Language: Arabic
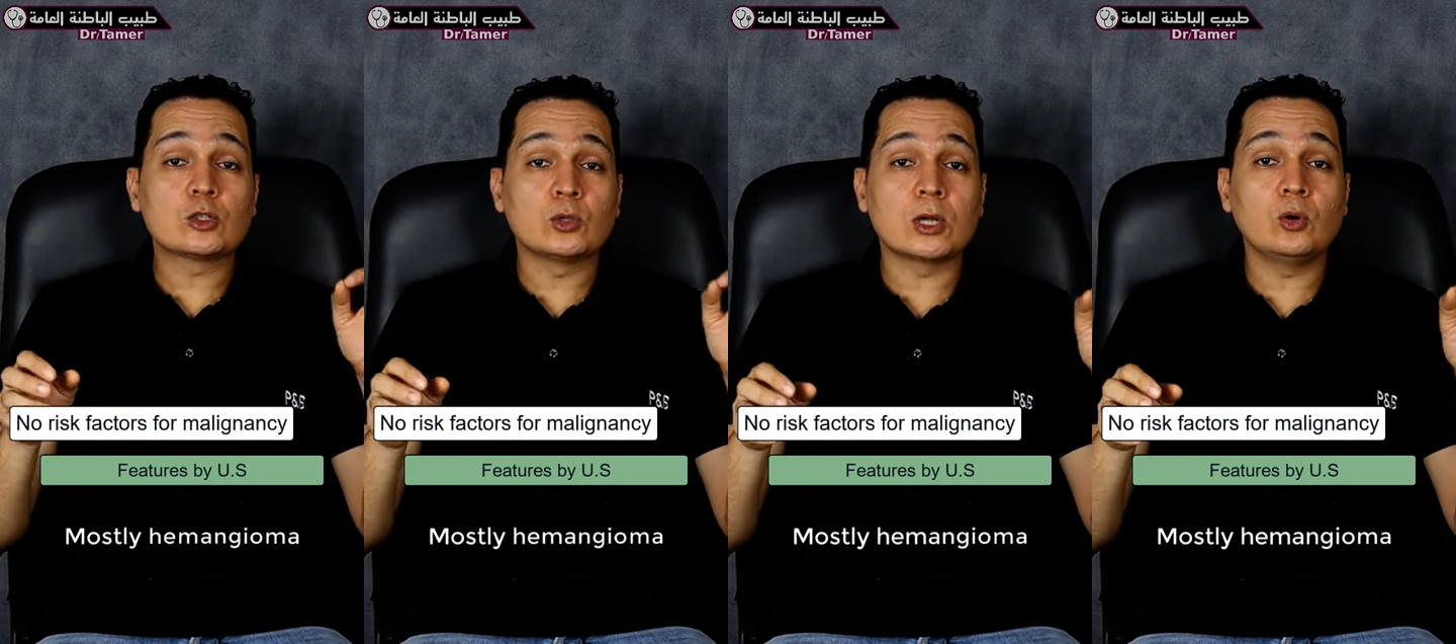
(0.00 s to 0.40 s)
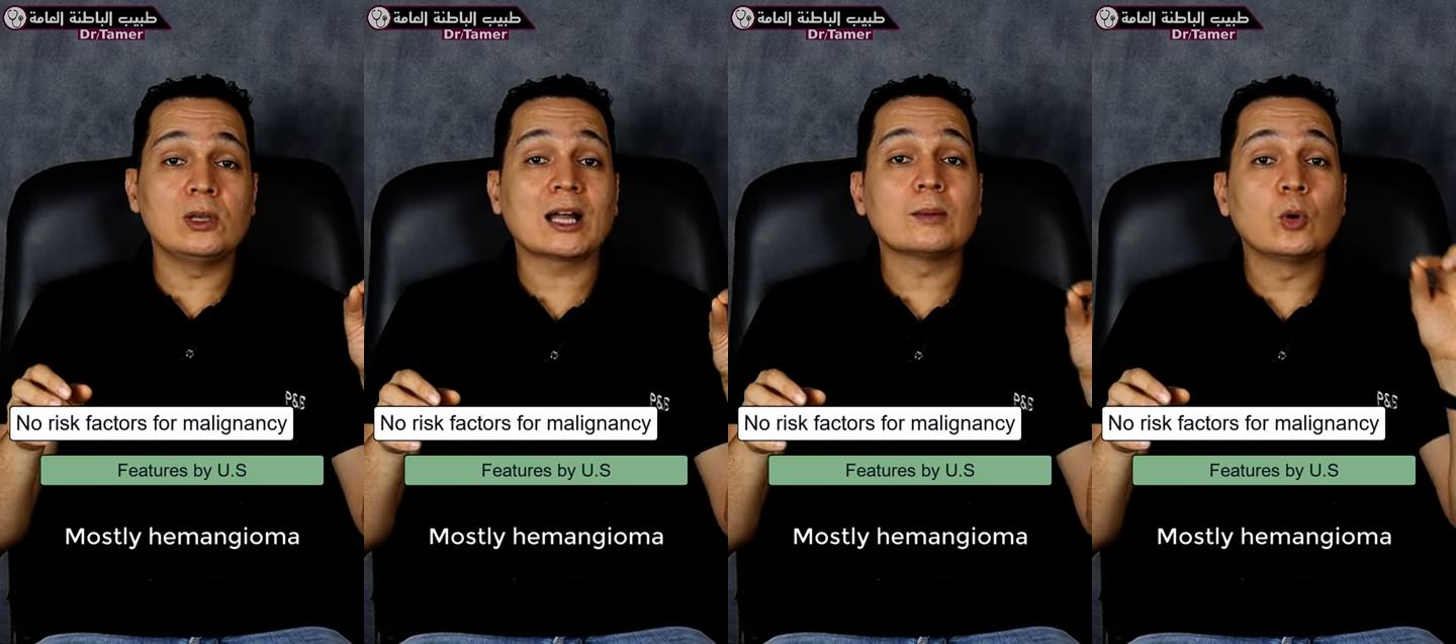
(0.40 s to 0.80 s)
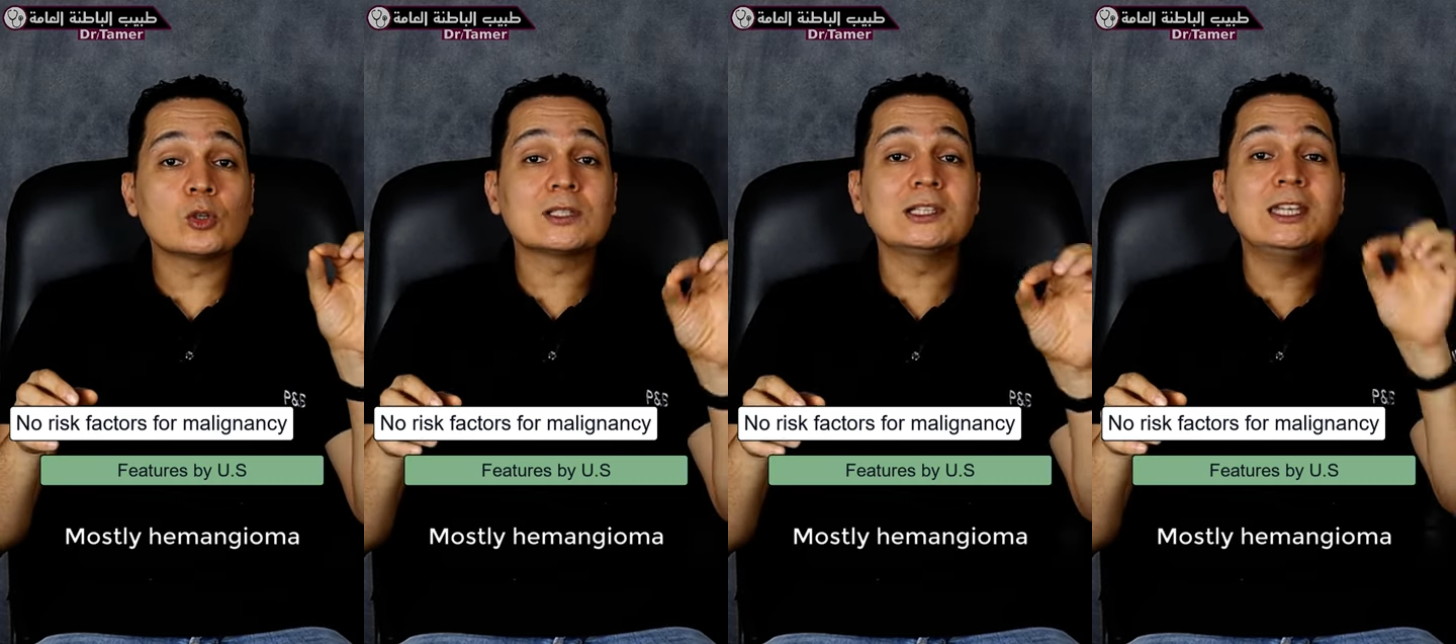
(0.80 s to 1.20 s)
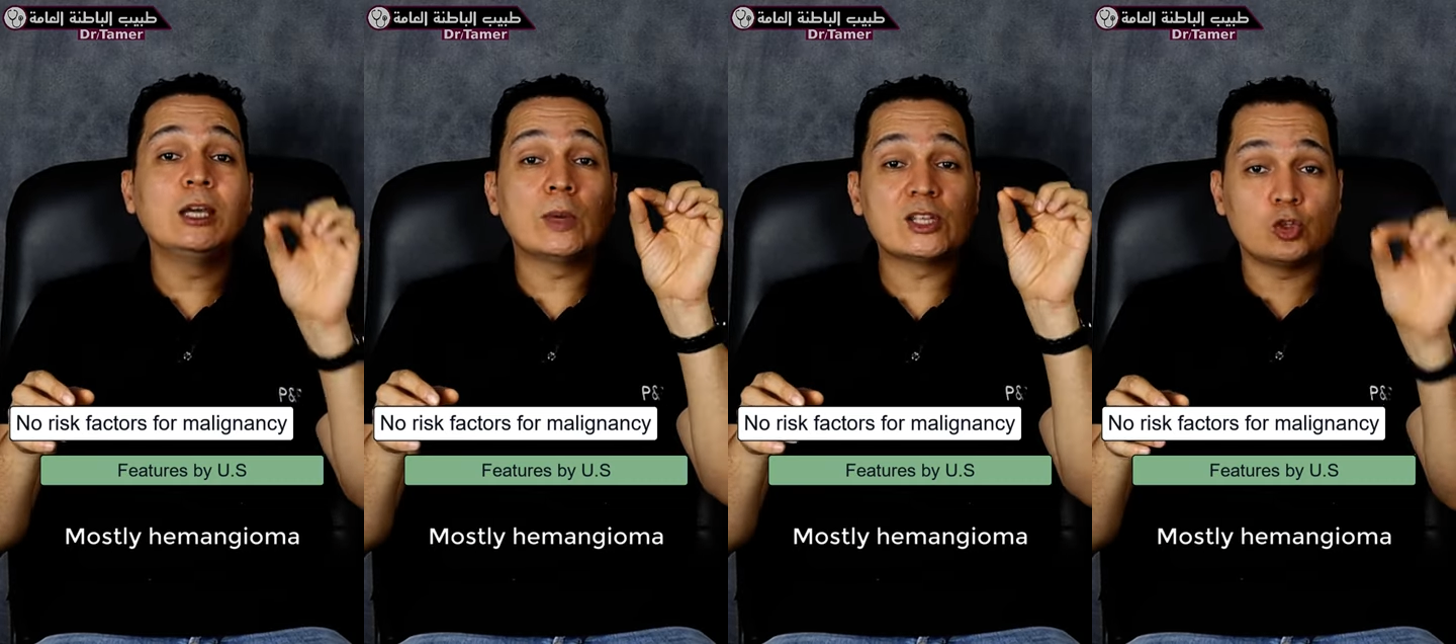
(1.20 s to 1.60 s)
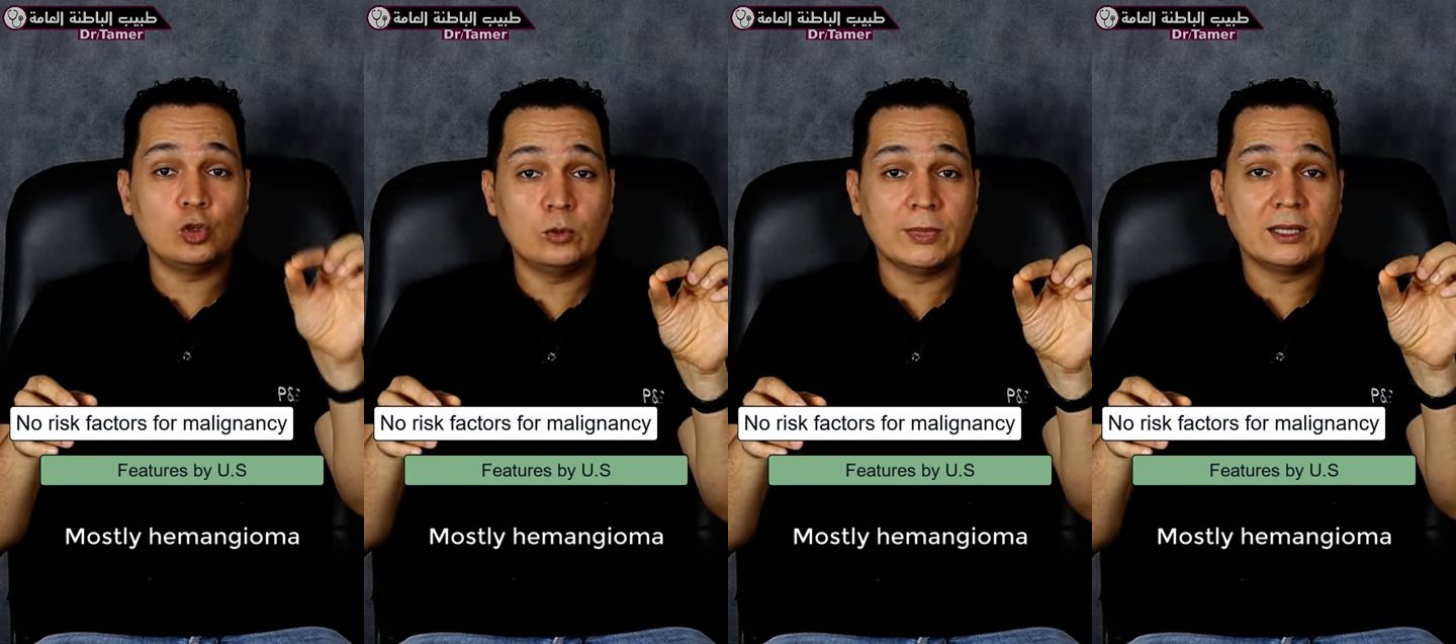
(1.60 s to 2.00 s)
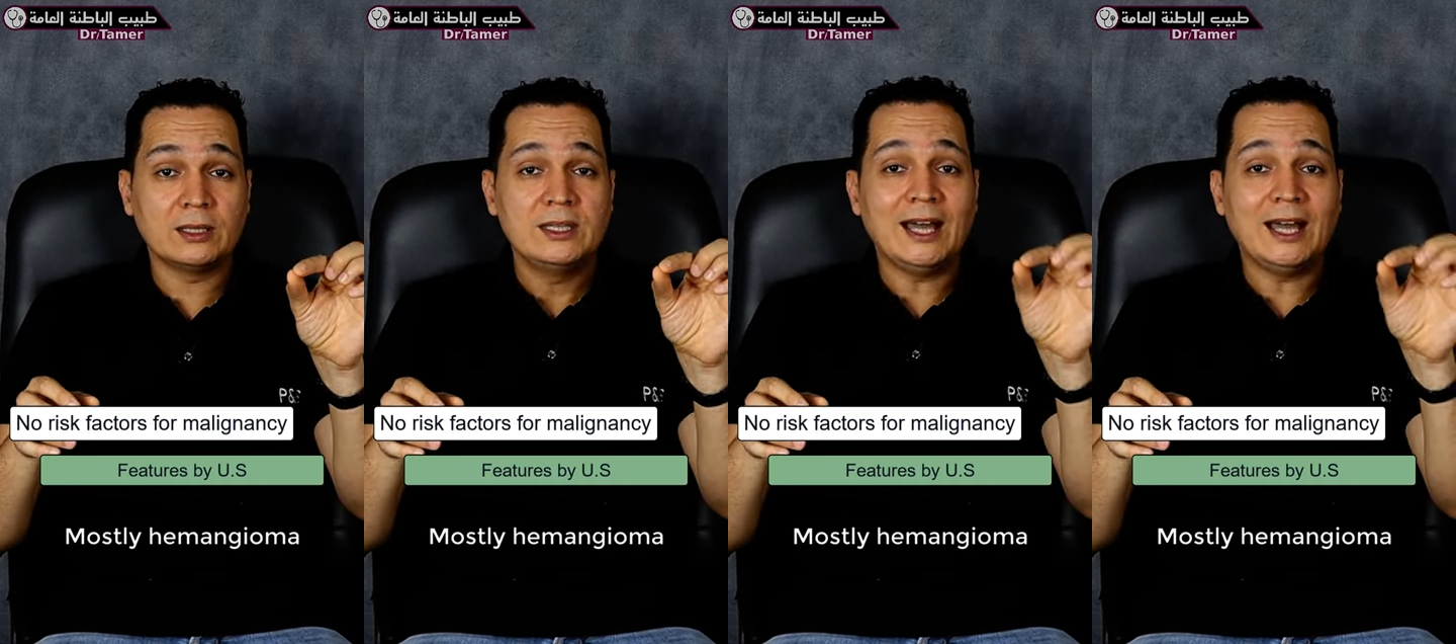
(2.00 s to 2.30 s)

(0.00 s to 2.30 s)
السونار يقول لك موستلي هيمانجيوما